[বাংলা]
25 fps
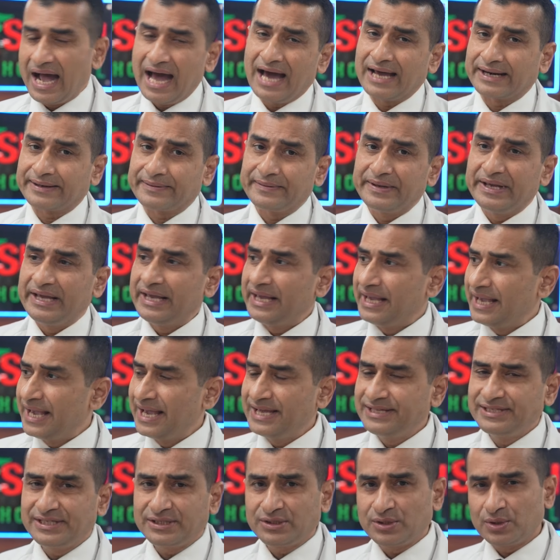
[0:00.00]
আর
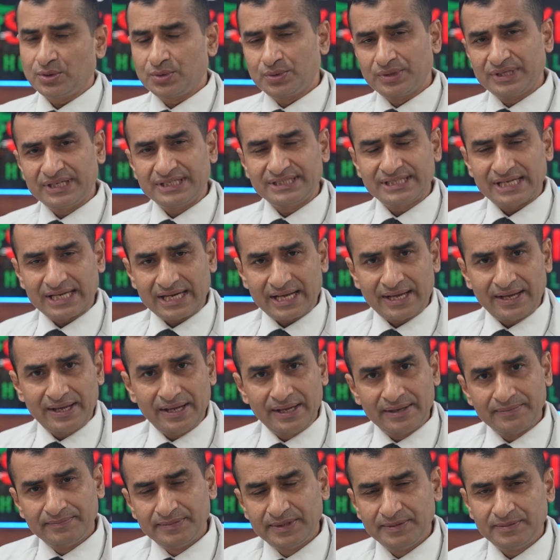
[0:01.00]
এই যে তো রোগী যারা
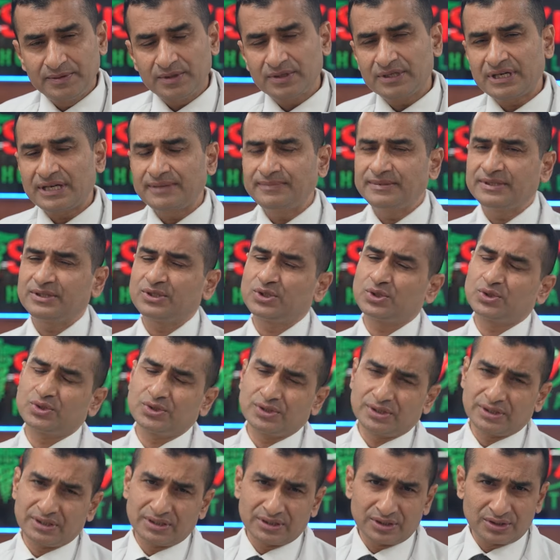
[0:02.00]
বিভিন্ন টাইমে
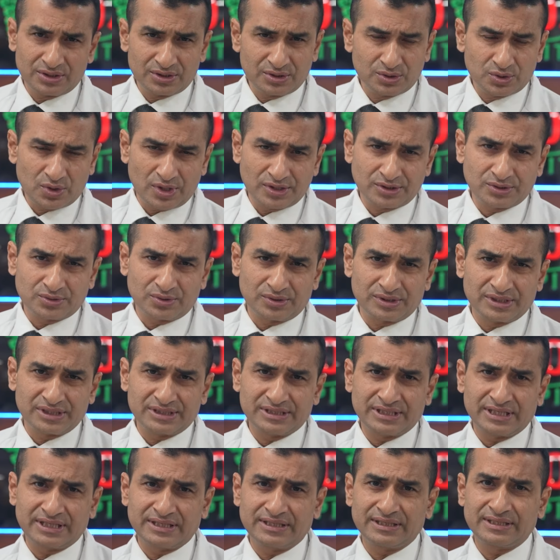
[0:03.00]
চয়েস
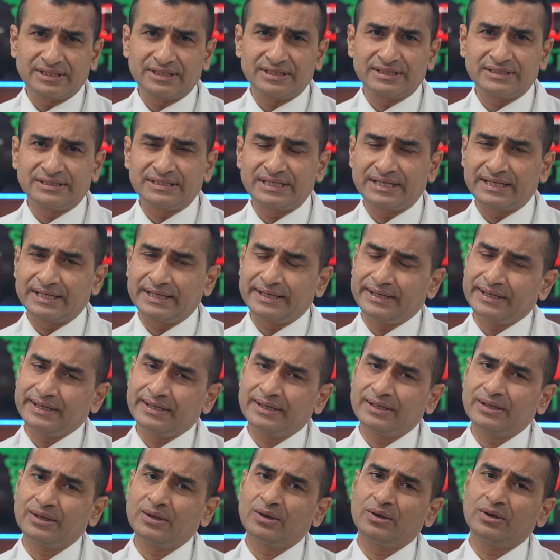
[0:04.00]
করতেছেন যে
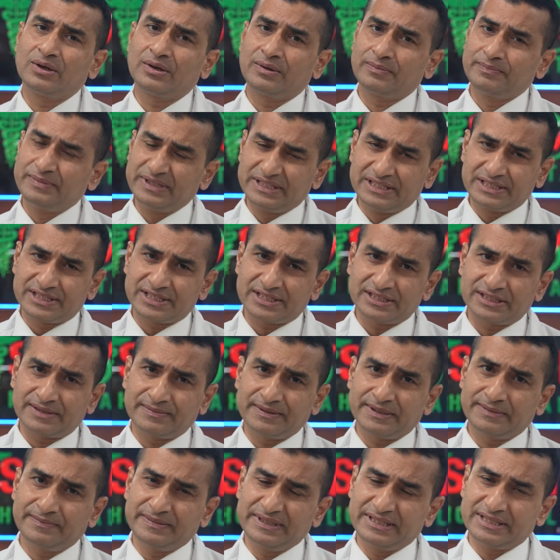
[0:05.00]
বিদেশে
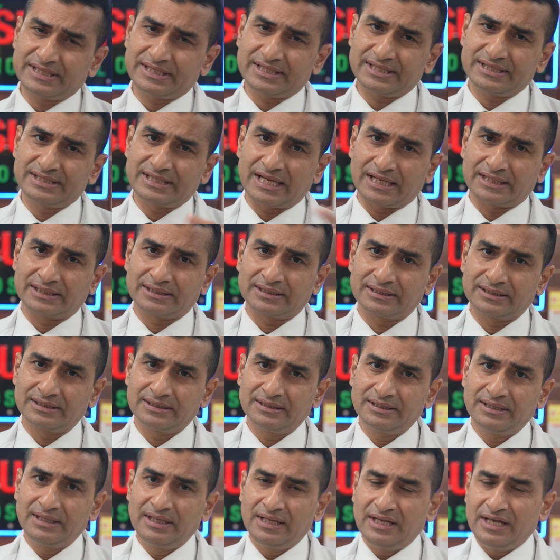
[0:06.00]
যাবেন বিদেশে যান
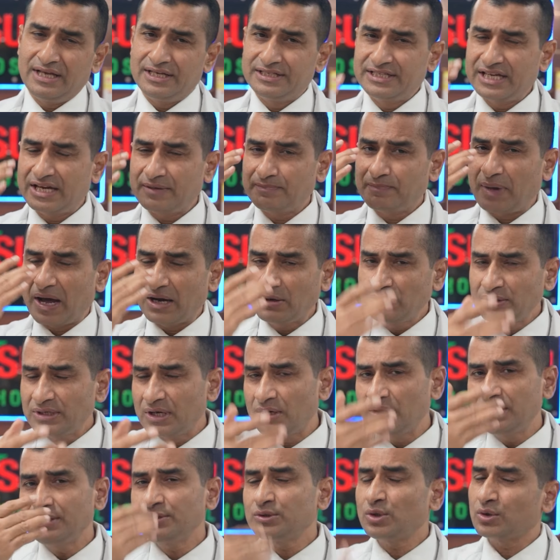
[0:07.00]
যা ভালো না
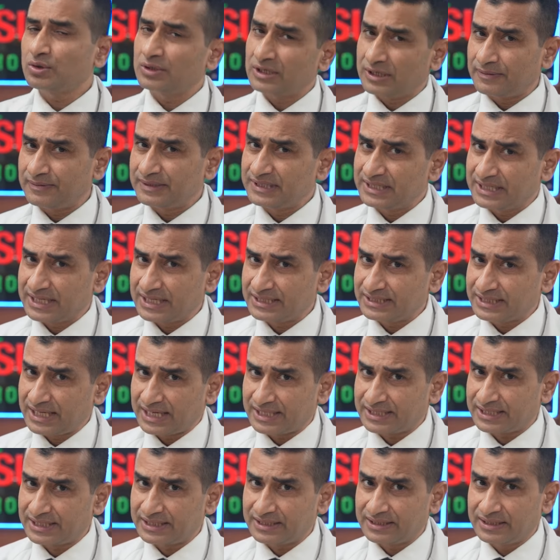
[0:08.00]
হলে তখন আমাদের কাছে
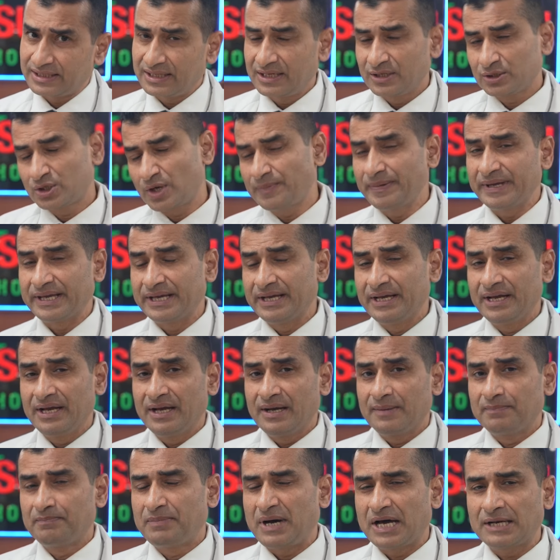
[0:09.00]
আসেন তবে
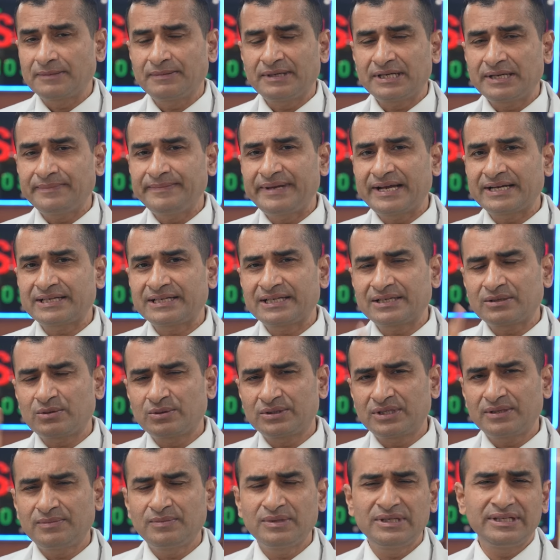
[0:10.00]
বারবার আমি একটা
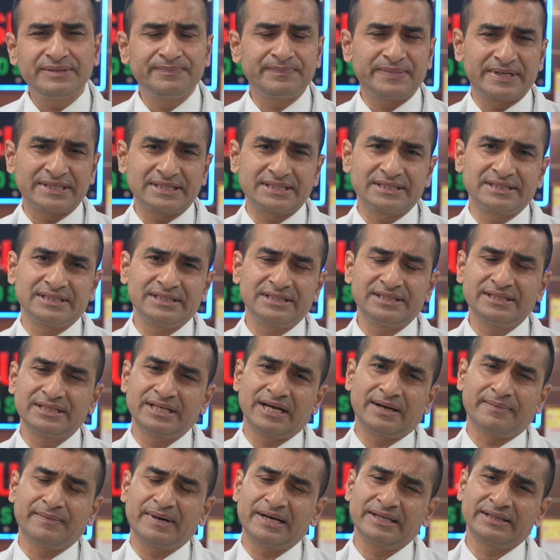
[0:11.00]
কথা বলি ইনফ্যাসেস দিই যে
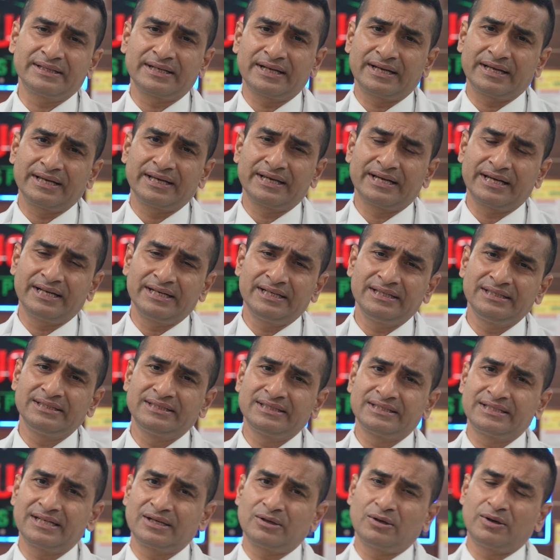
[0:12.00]
আমার এখানে
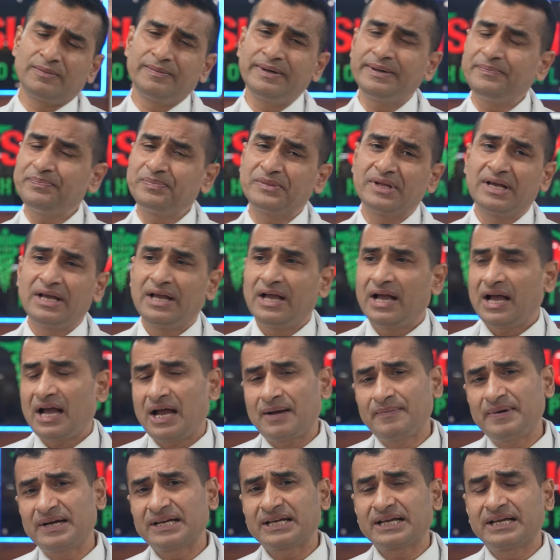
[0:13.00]
যেটা হবে
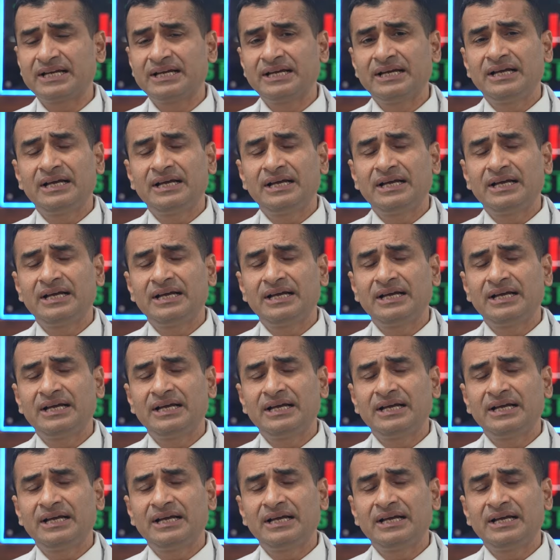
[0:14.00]
আমাকে